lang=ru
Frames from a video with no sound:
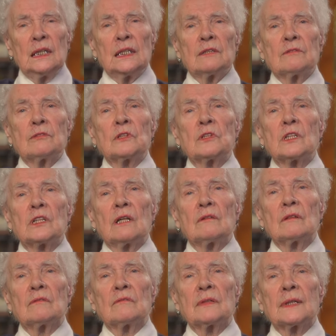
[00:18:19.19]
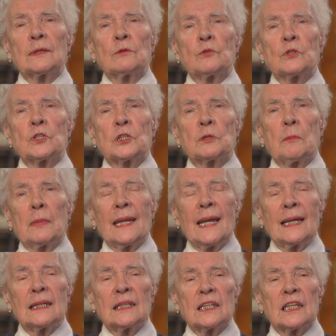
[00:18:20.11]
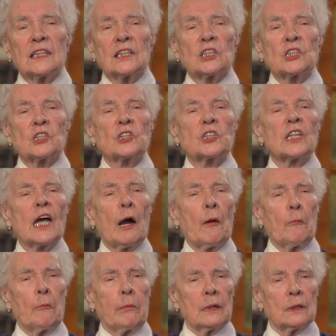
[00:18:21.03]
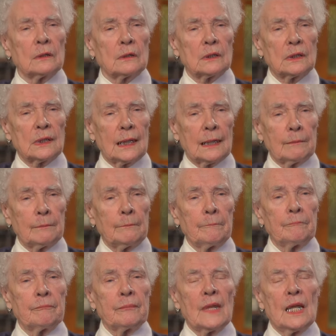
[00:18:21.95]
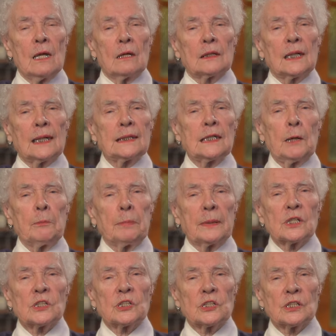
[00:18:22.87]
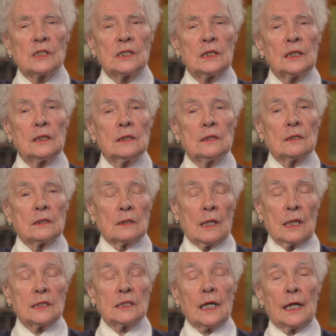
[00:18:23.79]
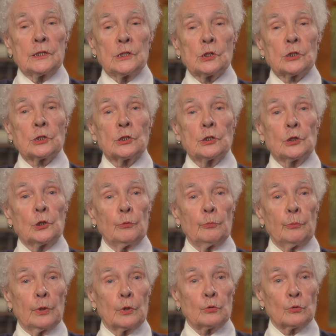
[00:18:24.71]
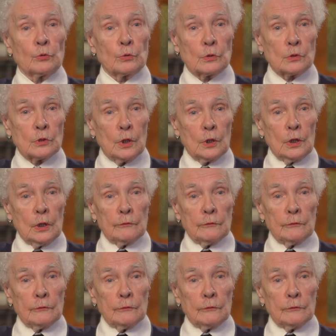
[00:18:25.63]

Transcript: И вот в одной землянке, это штаб был там, когда пришли, нас, конечно, не берут.